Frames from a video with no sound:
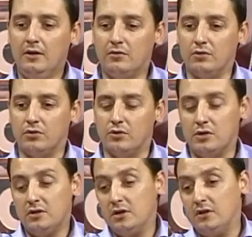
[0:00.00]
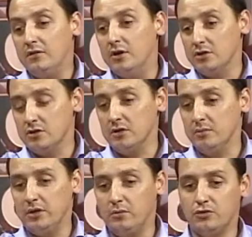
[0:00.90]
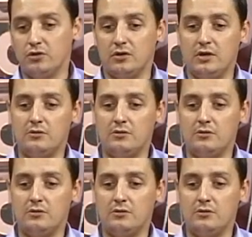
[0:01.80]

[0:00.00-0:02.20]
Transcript: Вот. То есть это, это важно, потому что если